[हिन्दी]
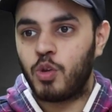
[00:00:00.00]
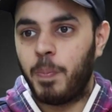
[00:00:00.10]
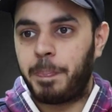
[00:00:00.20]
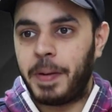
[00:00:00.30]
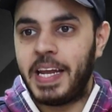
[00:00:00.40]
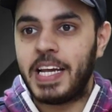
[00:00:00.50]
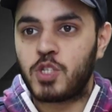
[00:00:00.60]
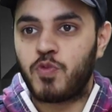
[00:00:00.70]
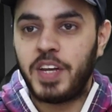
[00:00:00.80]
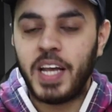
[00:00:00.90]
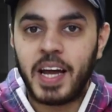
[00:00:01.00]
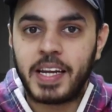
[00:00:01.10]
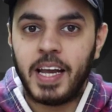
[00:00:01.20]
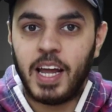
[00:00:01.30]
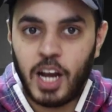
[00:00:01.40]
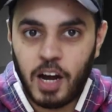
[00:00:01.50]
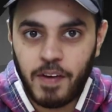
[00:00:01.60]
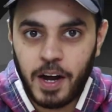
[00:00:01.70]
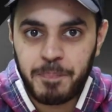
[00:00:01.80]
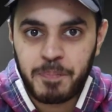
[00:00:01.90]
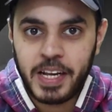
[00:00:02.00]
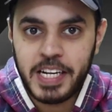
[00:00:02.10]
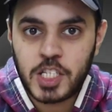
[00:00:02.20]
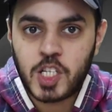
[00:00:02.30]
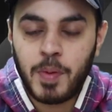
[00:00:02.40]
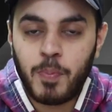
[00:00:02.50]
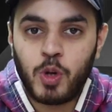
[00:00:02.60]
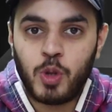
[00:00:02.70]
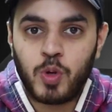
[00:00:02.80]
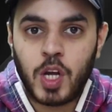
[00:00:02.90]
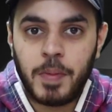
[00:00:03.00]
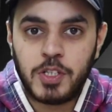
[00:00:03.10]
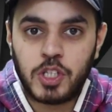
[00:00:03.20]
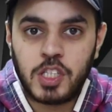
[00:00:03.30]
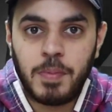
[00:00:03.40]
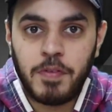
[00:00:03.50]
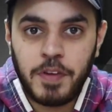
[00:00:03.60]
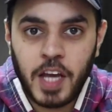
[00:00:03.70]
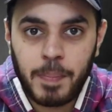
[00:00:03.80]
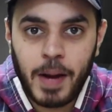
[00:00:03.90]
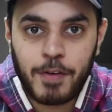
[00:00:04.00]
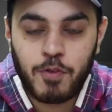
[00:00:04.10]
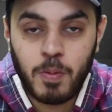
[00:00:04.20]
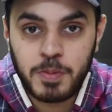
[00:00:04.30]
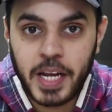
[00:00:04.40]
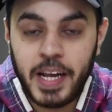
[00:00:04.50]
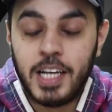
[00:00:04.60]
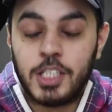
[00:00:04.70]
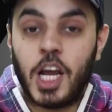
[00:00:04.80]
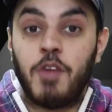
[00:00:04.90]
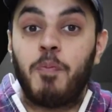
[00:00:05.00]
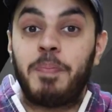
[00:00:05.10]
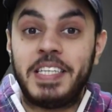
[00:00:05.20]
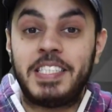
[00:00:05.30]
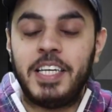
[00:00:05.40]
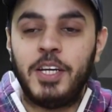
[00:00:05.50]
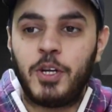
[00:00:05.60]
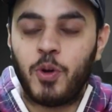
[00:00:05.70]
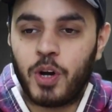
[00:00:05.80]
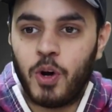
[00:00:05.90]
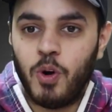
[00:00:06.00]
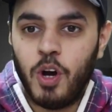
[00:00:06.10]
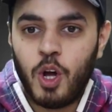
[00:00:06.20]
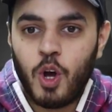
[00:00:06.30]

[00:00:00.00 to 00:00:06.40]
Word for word: तो पी एस वी आर के अलावा इस समय पूरी दुनिया में जितने भी वी आर प्लेटफॉर्म्स हैं चाहे वो पी सी ही क्यों ना हो